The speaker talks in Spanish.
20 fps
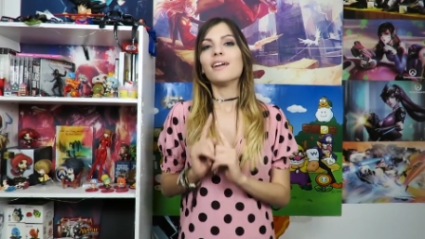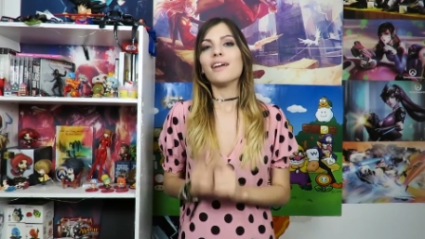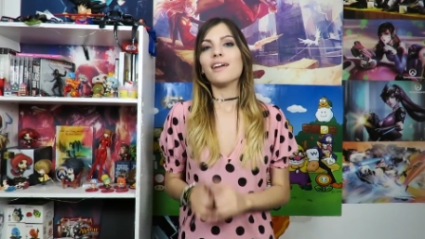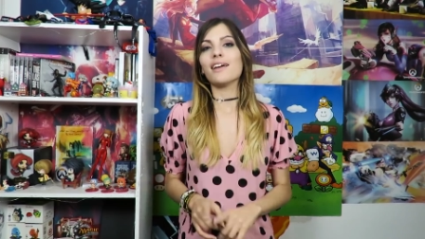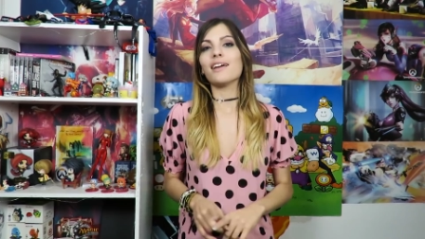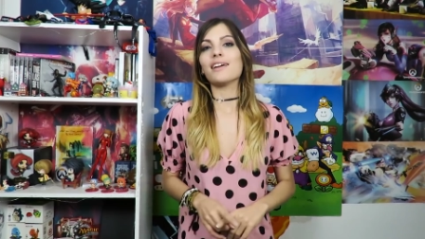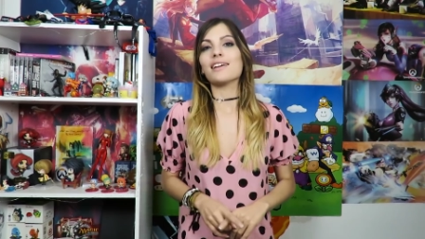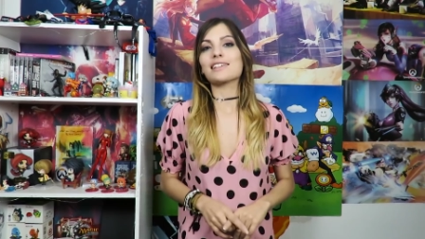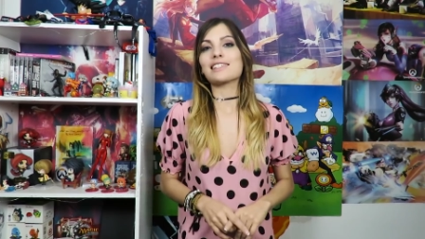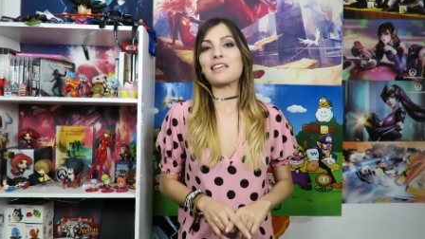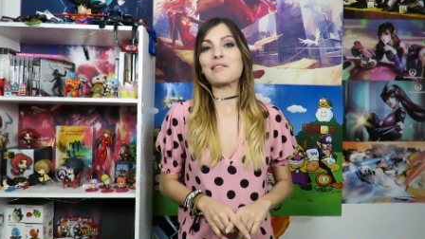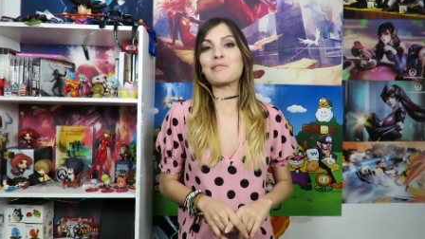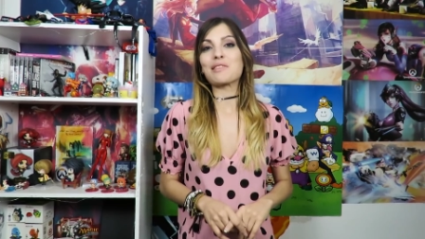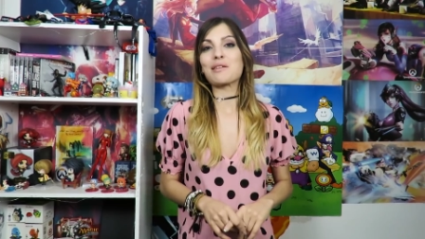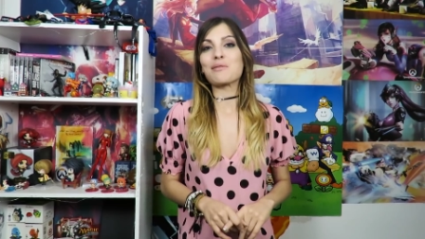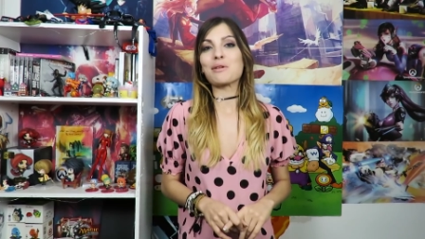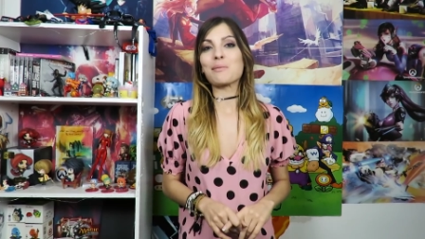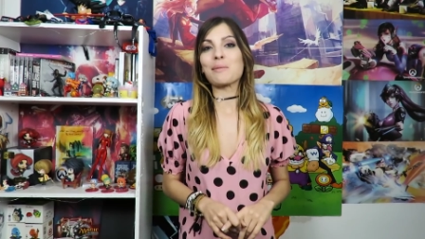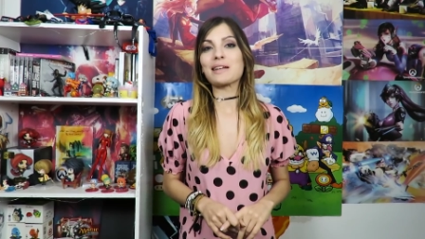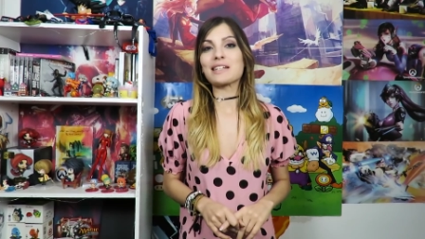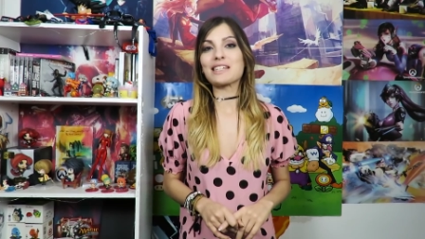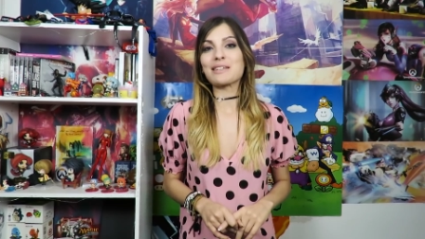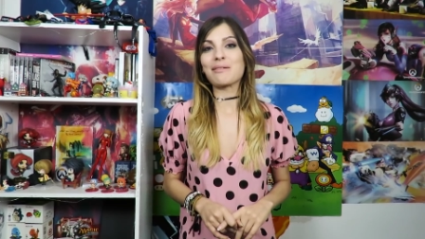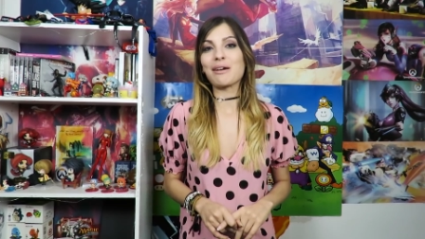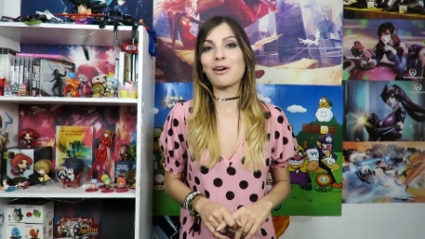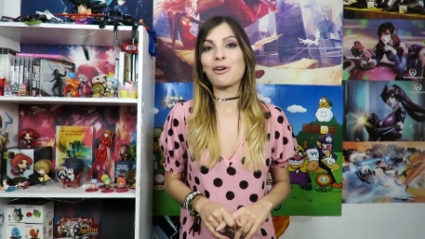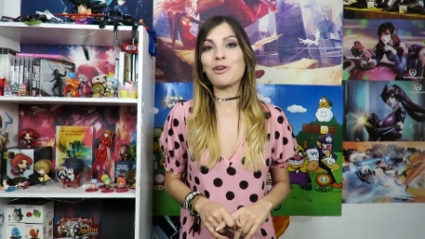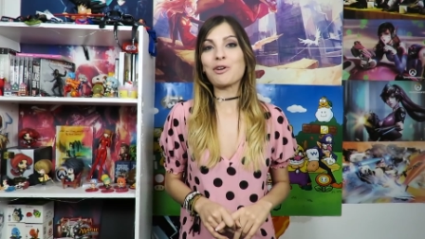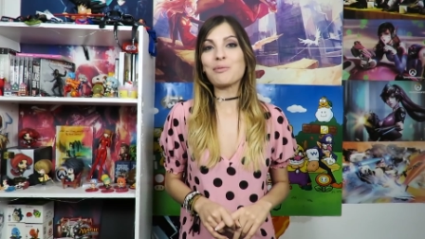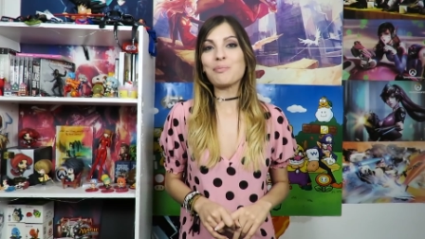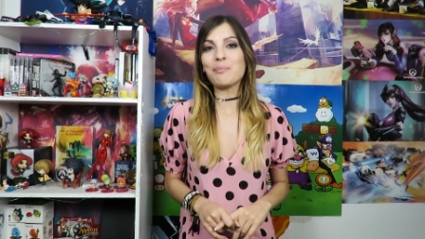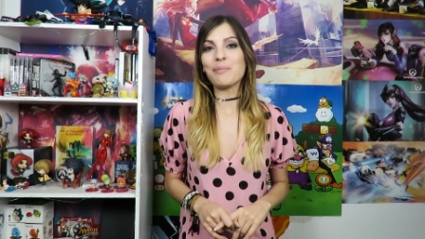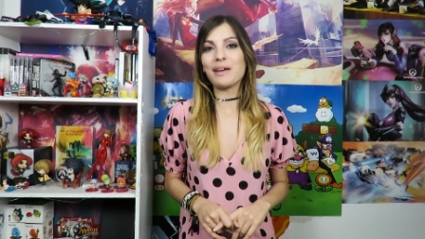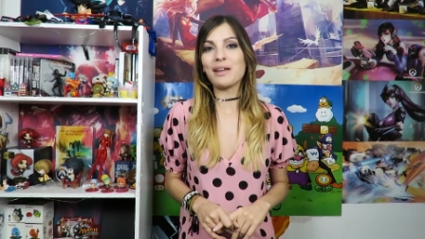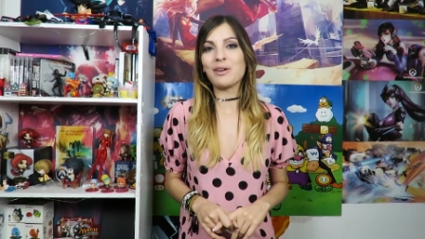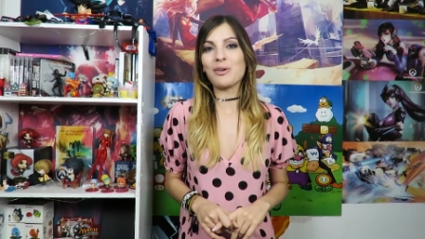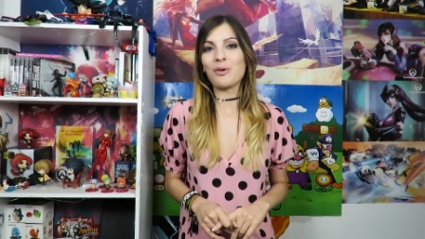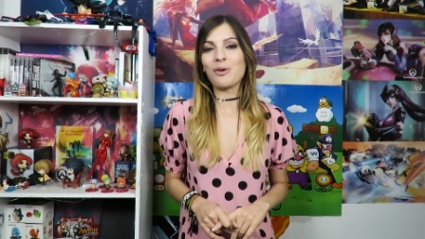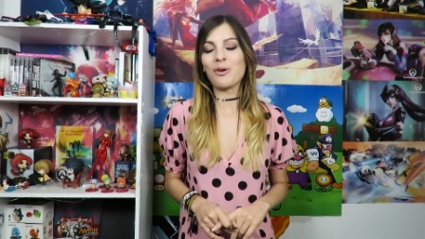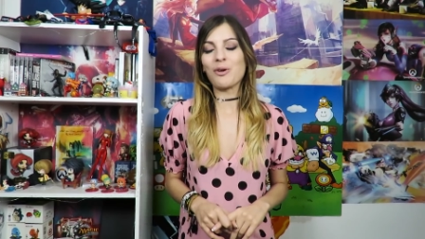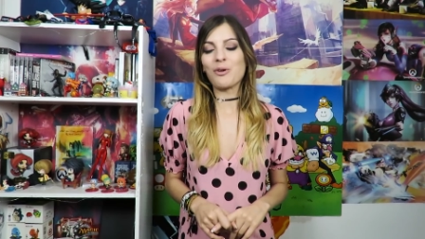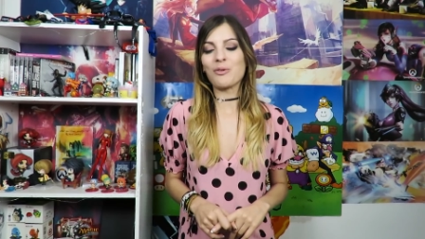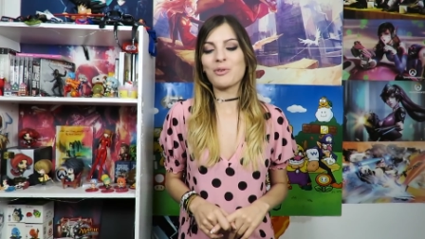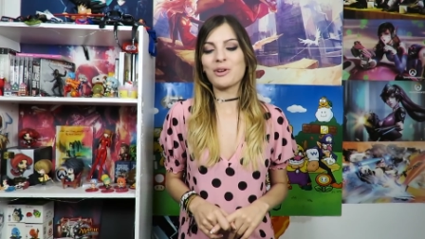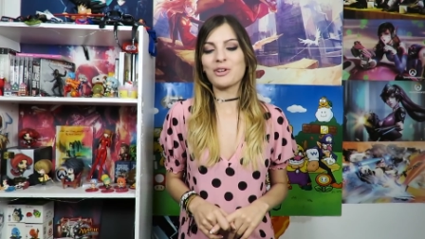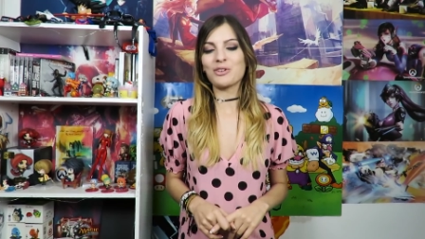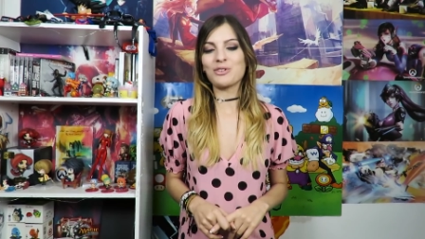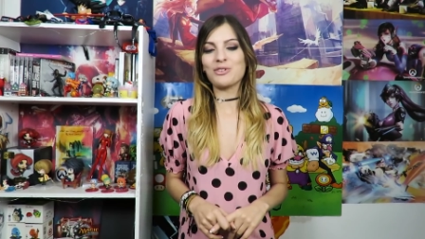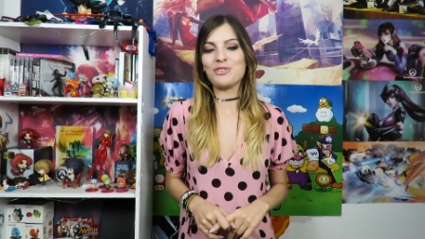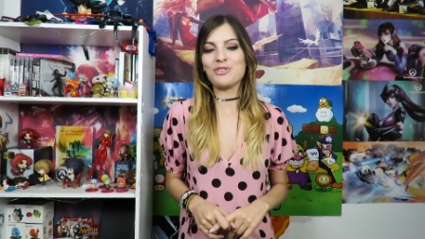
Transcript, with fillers: Eh, septiembre más y mejor, pero bueno,